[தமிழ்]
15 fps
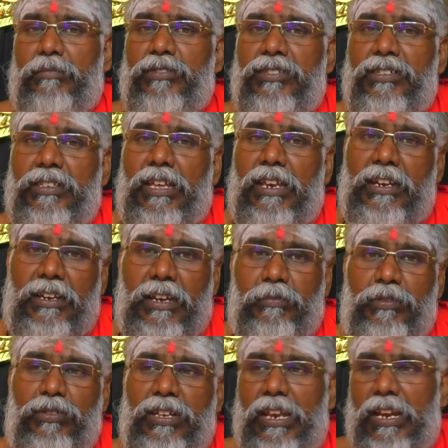ஆரம்பித்ததுனால என்ன
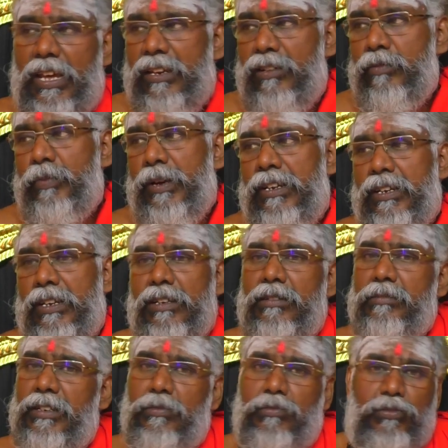பண்ணணும் எல்லாருக்கும் படுக்க
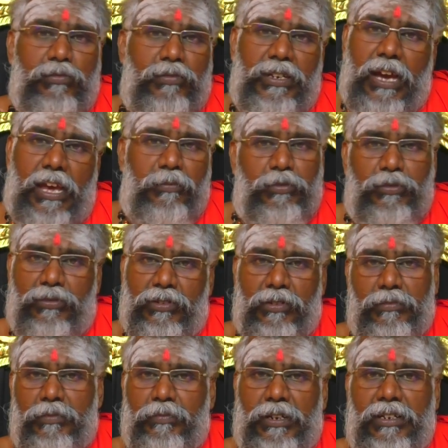ரெண்டு மணி மூணு மணி ஆகி போகுது
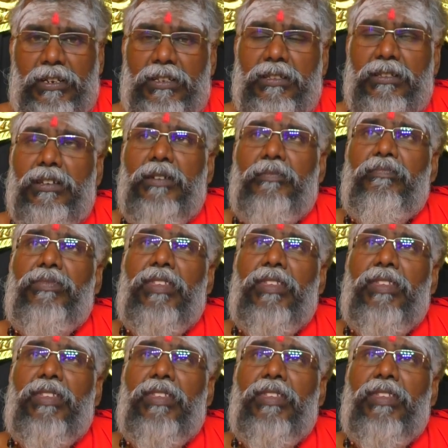நம்ம படுக்கிறதுக்கு